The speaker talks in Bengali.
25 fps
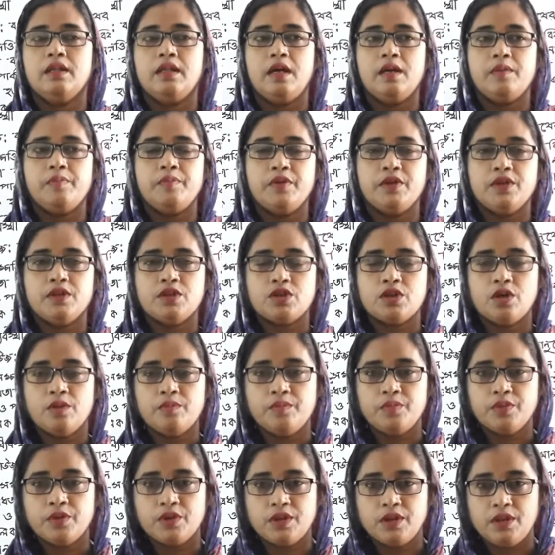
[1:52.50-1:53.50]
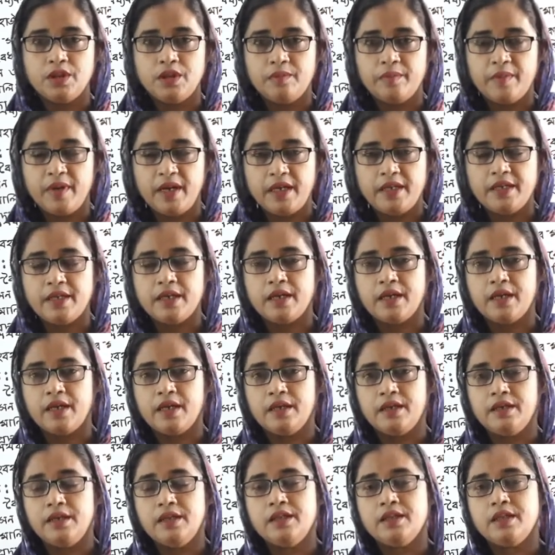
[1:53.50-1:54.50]
তারপরে সম্পত্তির মালিকানা
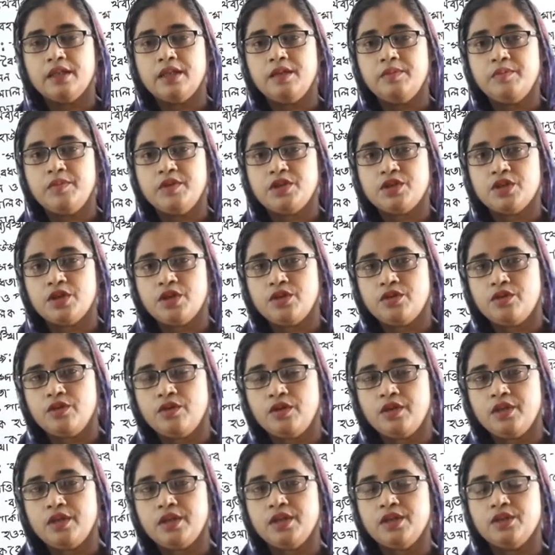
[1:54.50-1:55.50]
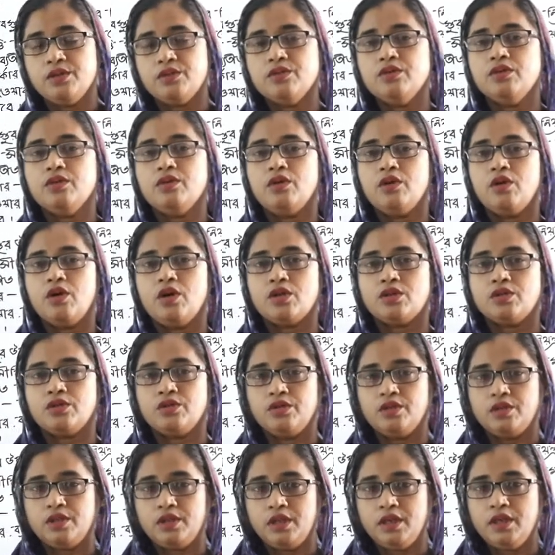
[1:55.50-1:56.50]
ইত্যাদি বিষয়গুলোই কিন্তু
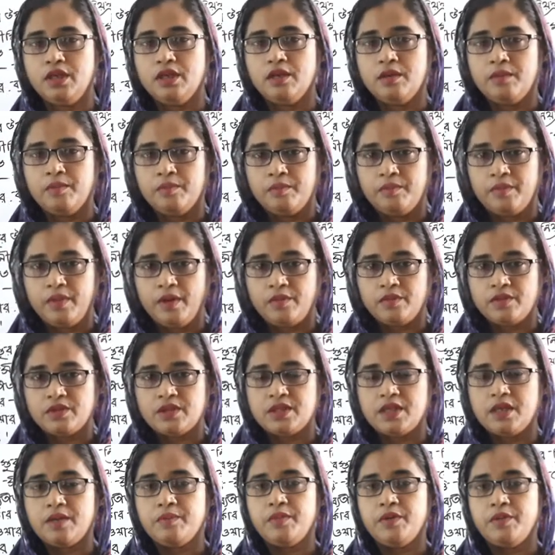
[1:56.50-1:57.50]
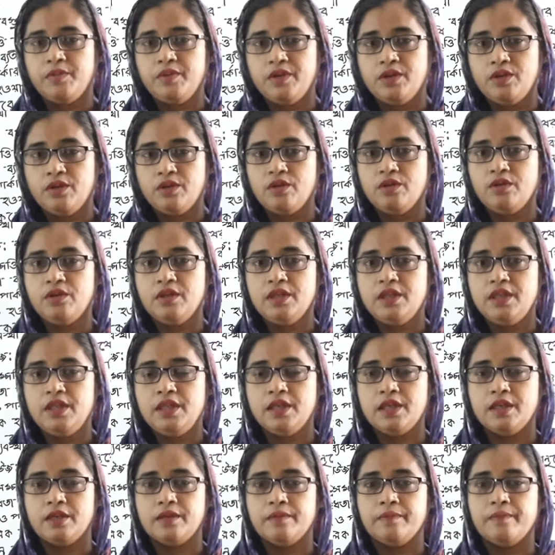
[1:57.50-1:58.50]
অর্থনৈতিক ব্যবস্থার বিভিন্ন
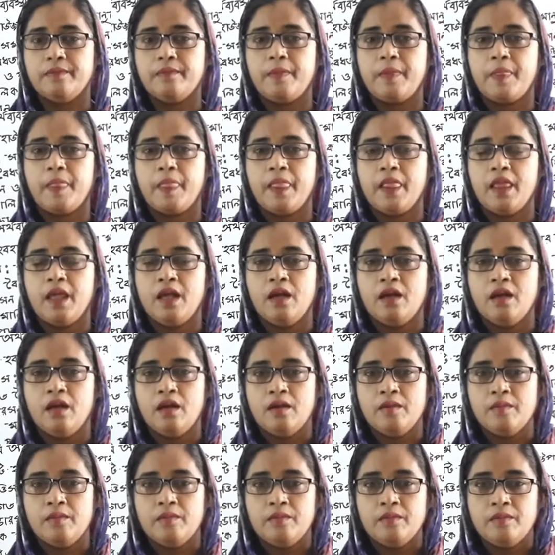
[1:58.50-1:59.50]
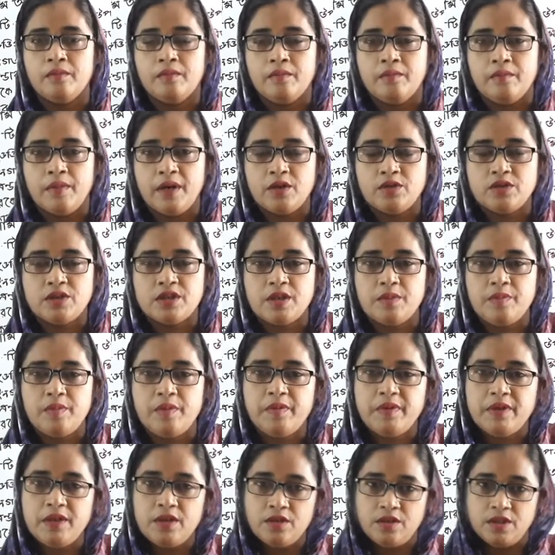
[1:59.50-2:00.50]
দিক মানুষের
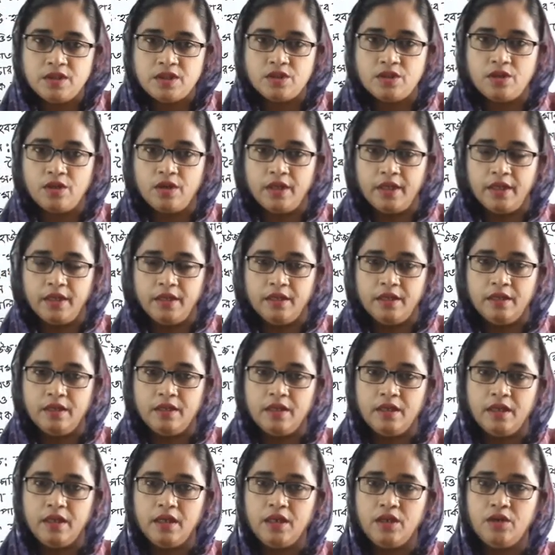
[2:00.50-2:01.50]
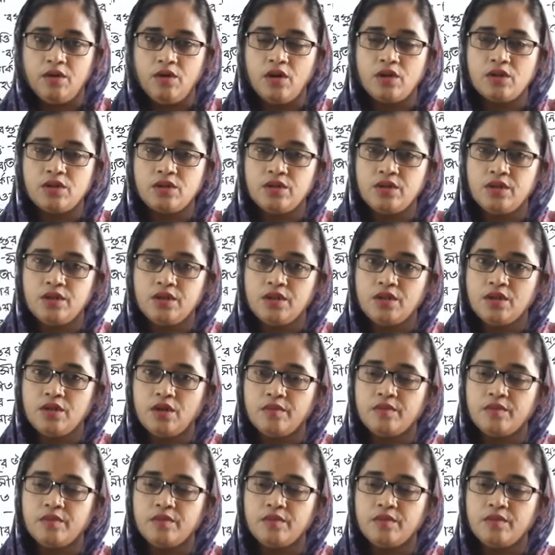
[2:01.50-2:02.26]
বিভিন্ন স্তরে এই অর্থনৈতিক